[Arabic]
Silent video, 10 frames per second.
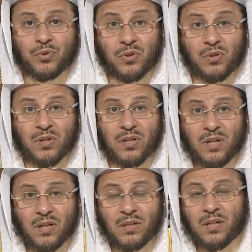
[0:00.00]
طرق
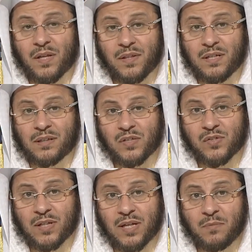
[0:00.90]
لقضية
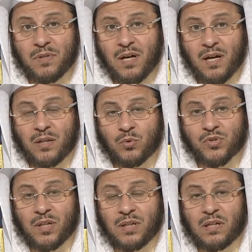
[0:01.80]
الصلاة منها أن
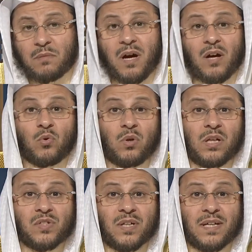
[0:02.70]
يصلي مع
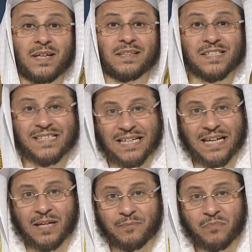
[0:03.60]
كل صلاة
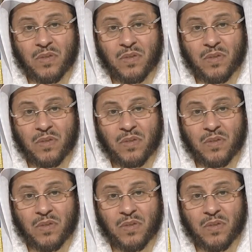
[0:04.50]
صلاة